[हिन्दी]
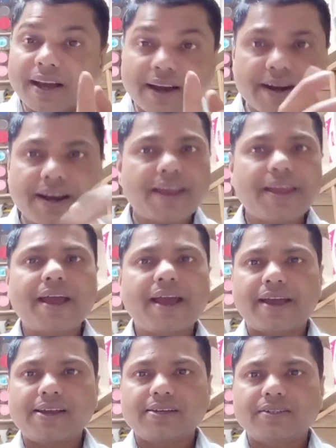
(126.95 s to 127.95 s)
करना ये
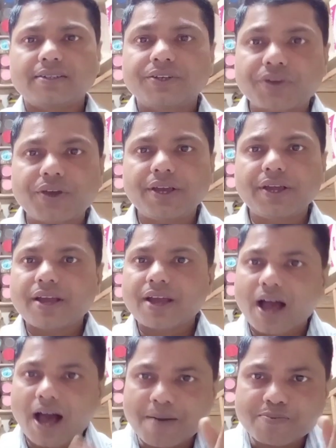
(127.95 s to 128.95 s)
है कि
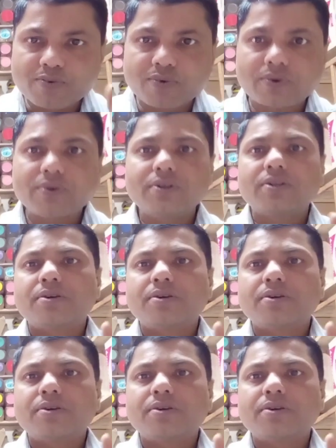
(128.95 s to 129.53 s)
आपको